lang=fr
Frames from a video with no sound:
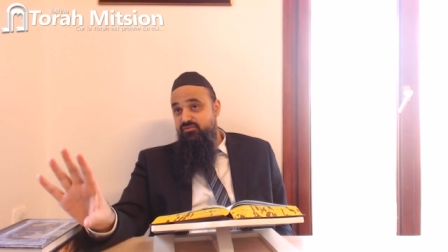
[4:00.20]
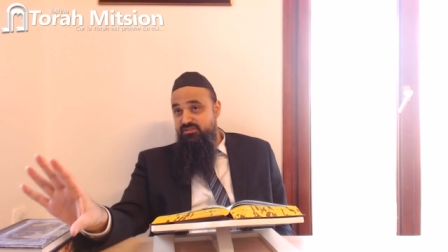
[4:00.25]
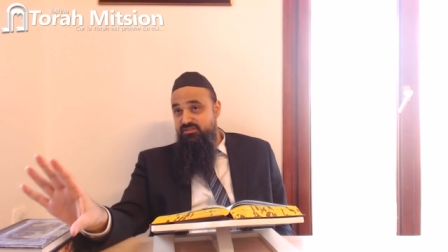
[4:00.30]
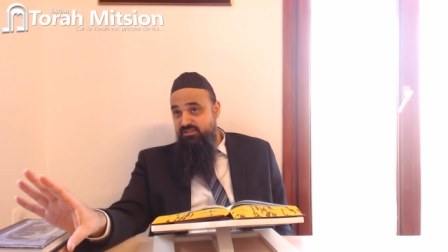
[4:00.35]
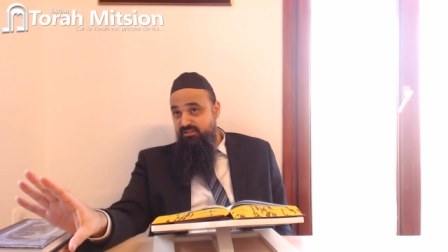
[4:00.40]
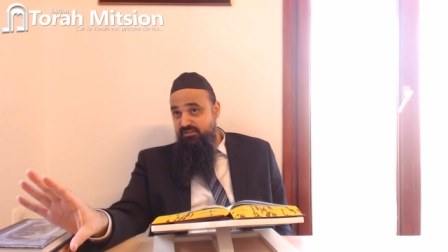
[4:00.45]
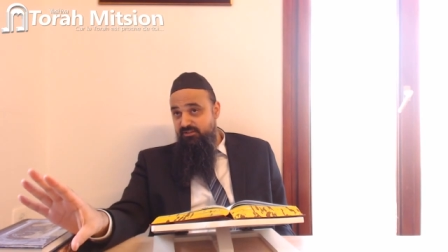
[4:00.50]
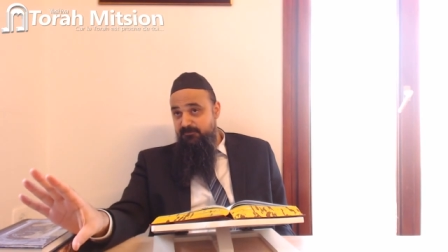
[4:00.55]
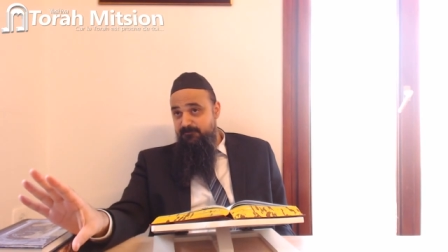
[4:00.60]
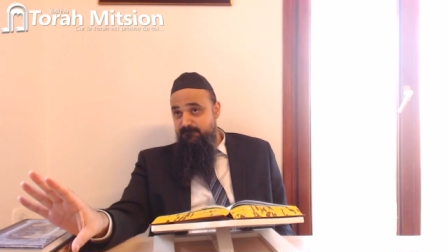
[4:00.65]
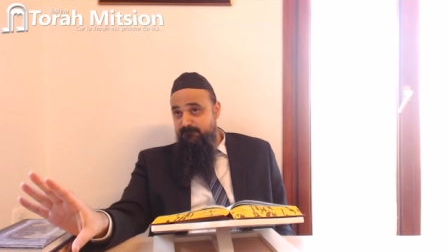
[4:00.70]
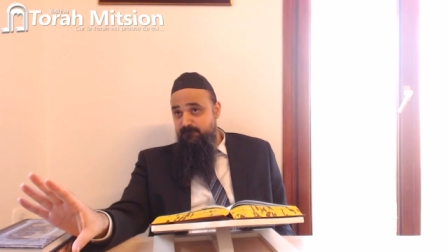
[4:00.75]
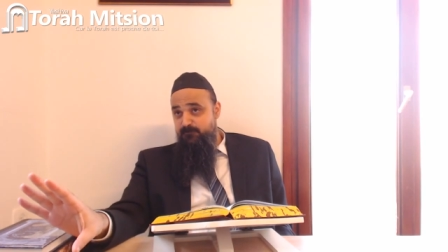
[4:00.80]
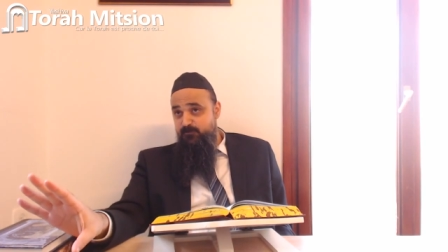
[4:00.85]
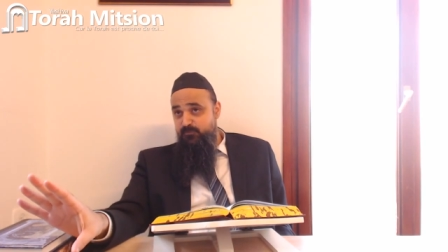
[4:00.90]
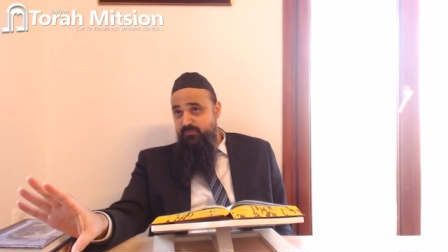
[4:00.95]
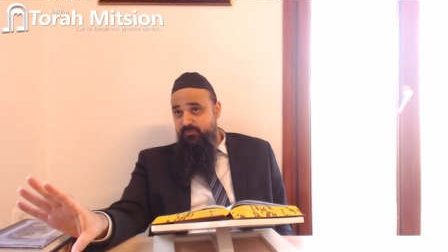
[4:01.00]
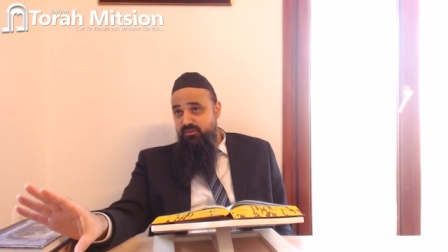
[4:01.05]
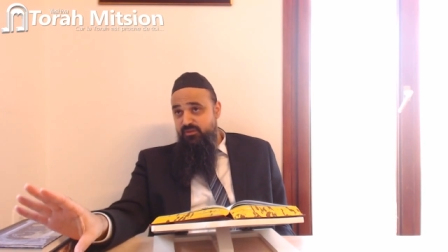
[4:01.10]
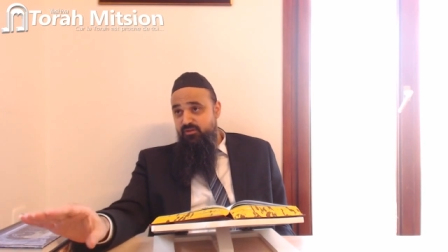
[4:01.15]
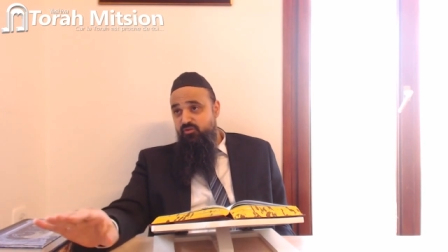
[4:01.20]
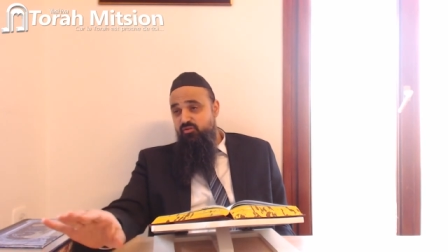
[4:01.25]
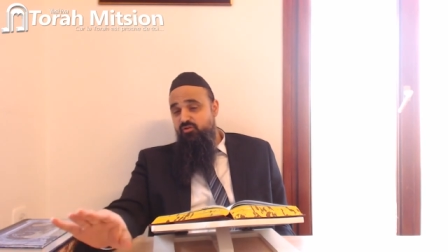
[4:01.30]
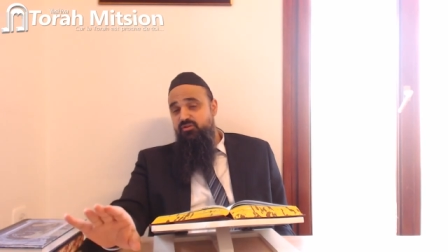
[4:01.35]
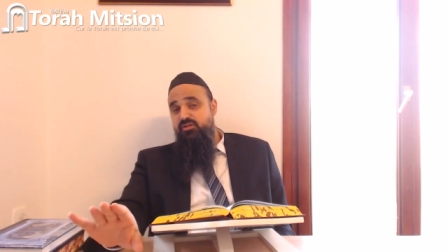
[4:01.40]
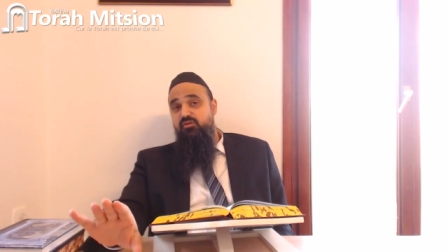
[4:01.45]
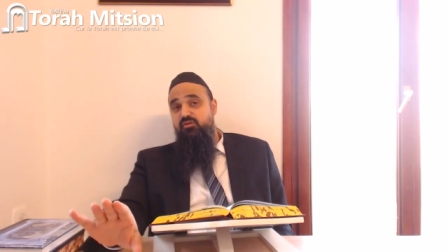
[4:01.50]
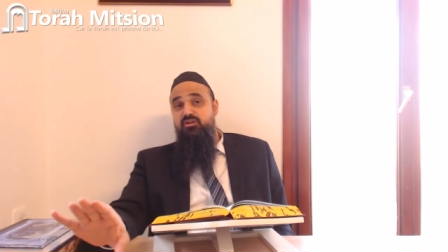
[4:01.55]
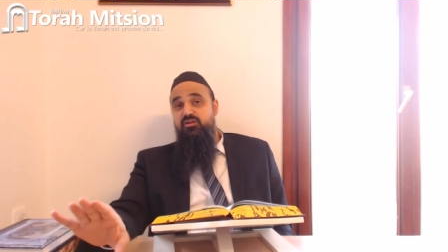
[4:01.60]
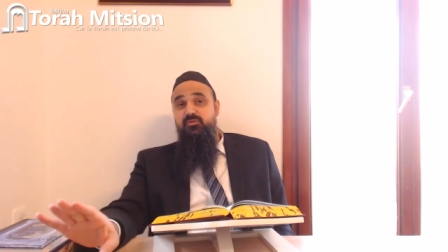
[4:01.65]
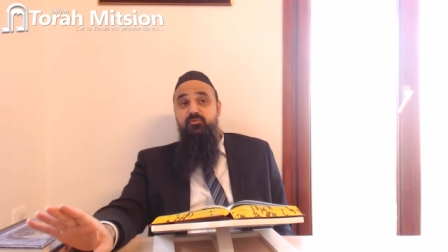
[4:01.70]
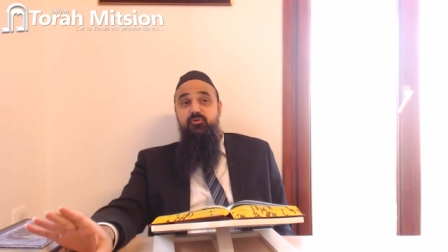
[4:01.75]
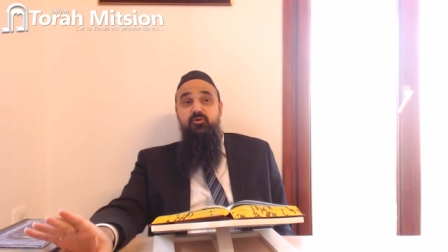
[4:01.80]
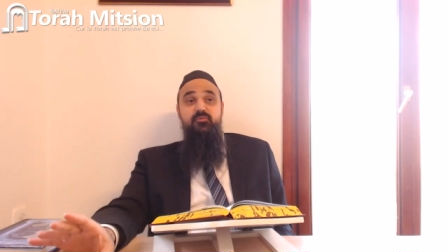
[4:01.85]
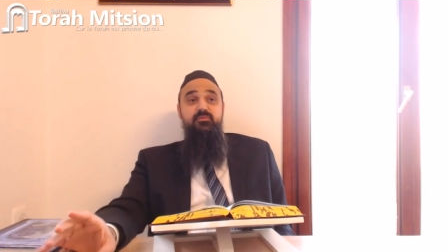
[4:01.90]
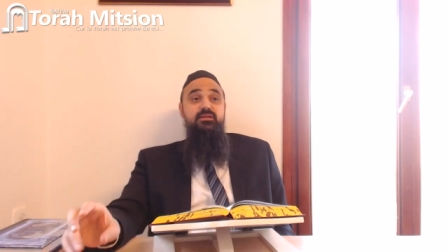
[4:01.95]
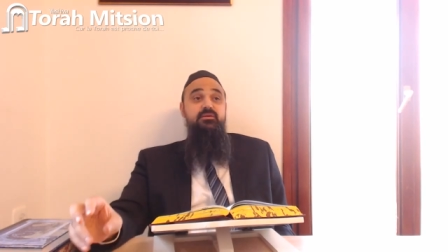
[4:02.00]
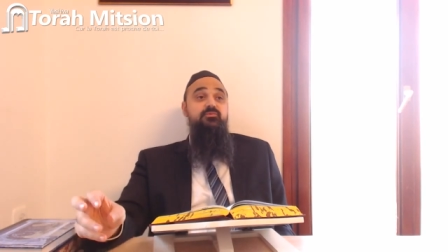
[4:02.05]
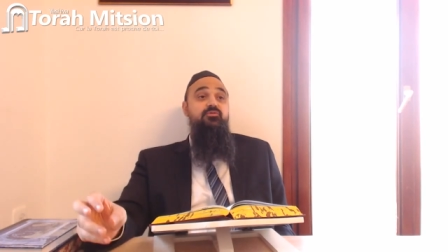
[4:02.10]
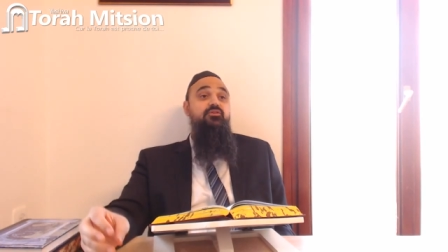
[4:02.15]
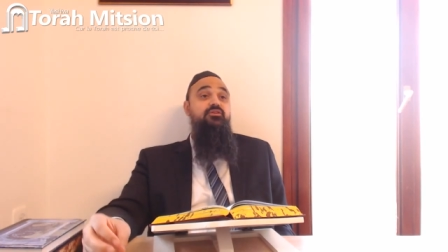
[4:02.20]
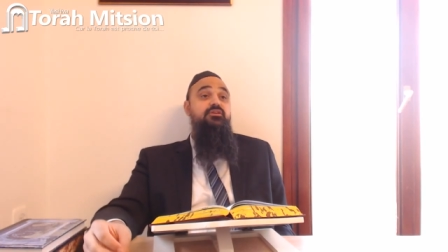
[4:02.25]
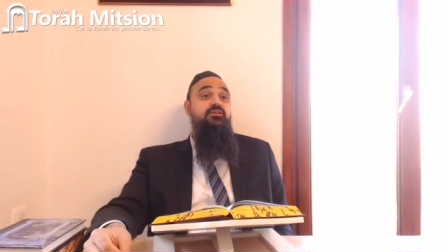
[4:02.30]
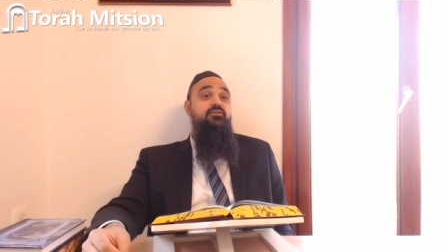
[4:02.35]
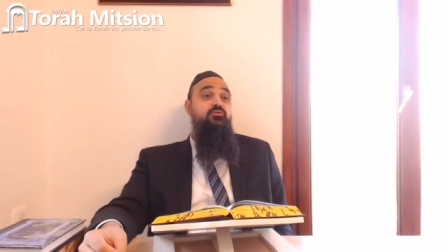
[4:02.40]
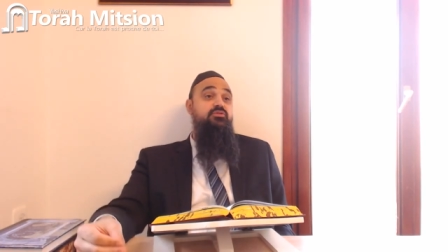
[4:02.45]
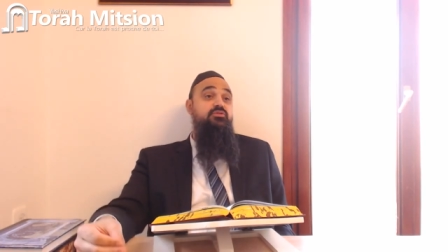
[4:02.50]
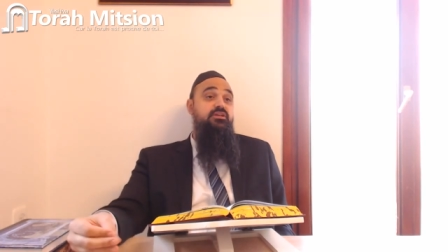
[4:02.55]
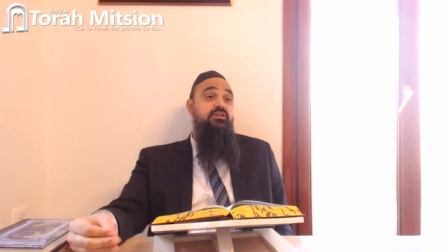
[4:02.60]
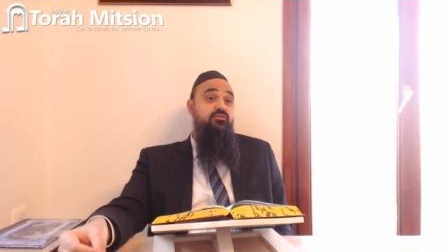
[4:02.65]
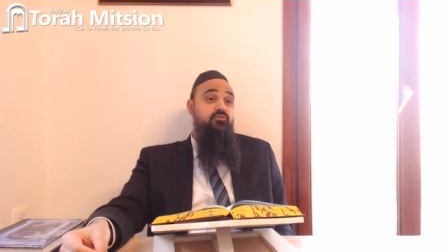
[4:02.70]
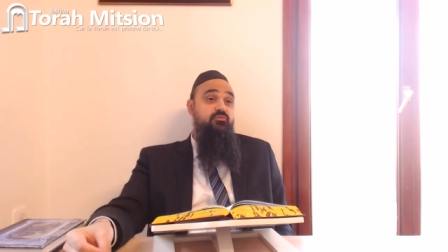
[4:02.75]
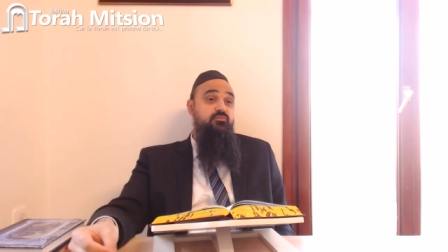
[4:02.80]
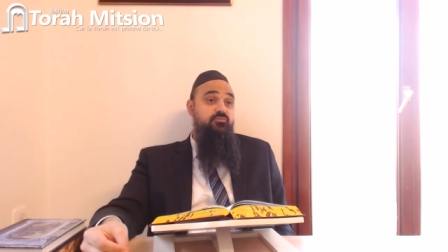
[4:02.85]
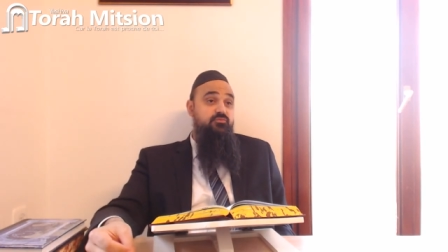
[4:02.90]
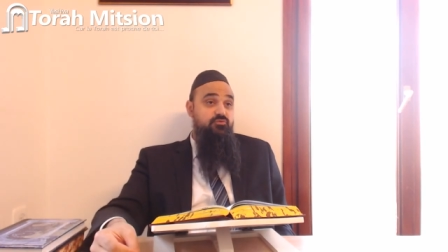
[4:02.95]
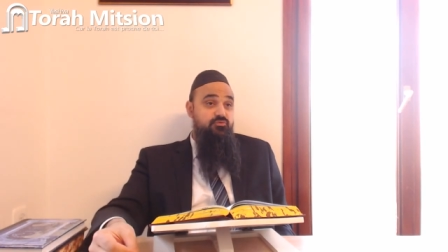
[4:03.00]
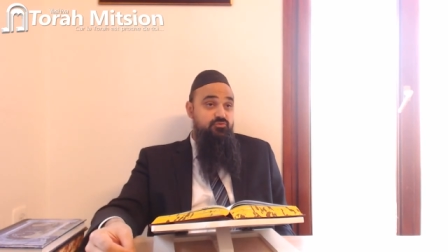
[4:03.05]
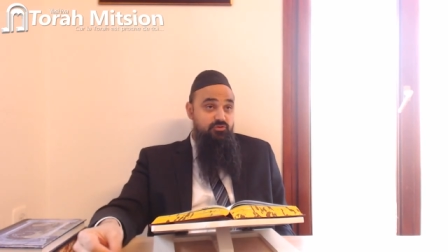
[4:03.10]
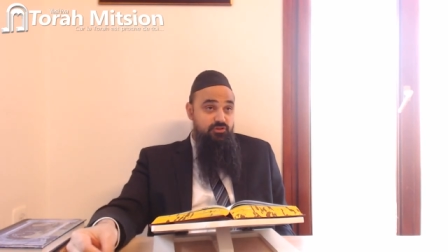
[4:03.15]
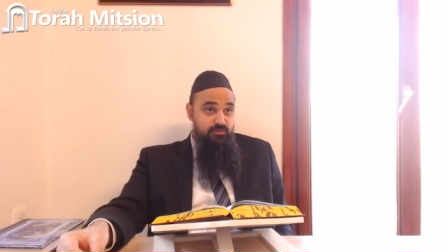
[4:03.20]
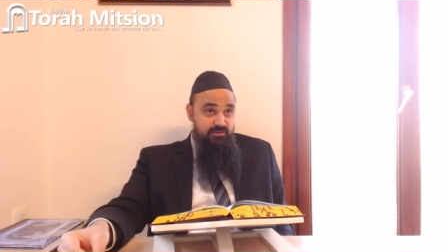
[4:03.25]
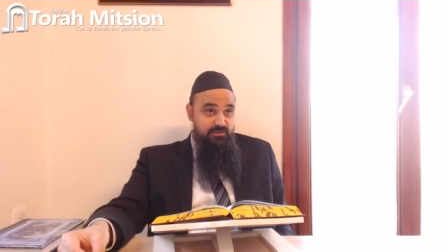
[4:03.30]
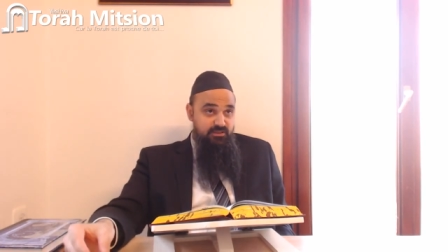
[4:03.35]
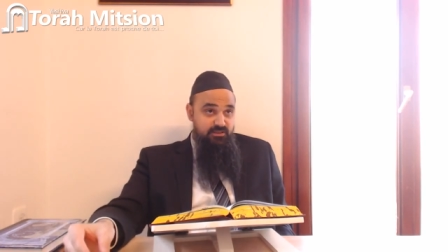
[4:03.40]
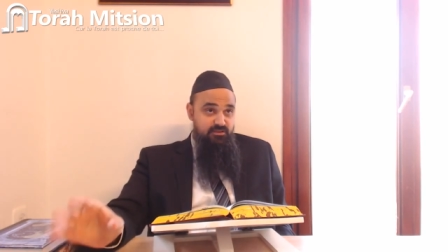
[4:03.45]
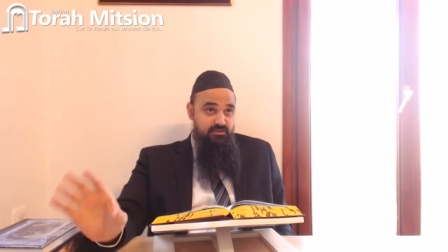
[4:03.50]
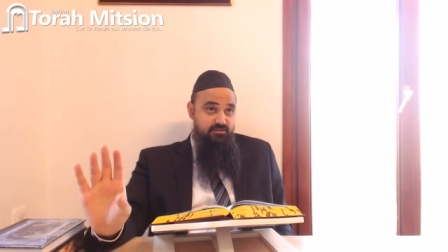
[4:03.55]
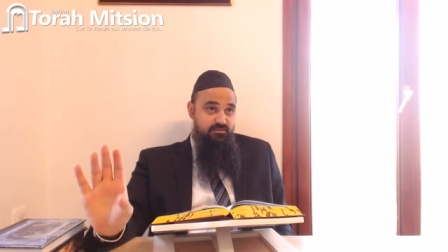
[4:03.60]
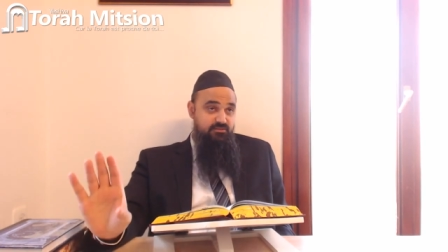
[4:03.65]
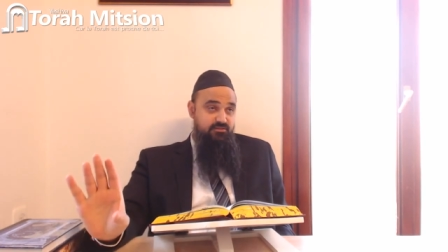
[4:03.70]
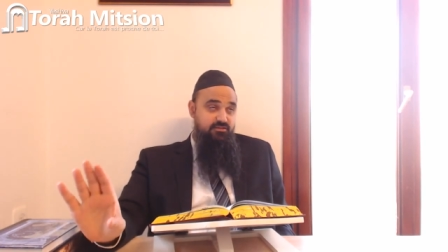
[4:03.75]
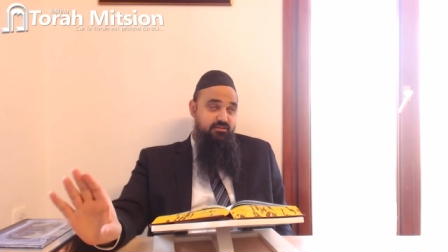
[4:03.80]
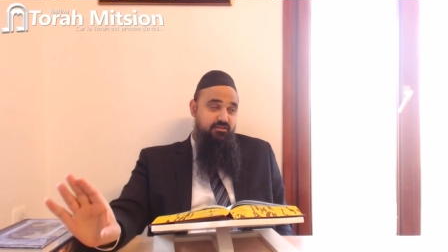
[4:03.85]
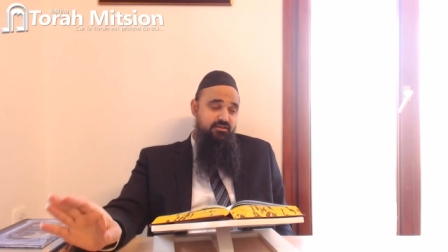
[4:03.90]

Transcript: de dire qu'il n'y a aucun problème que les goudes tombent sur la plaque.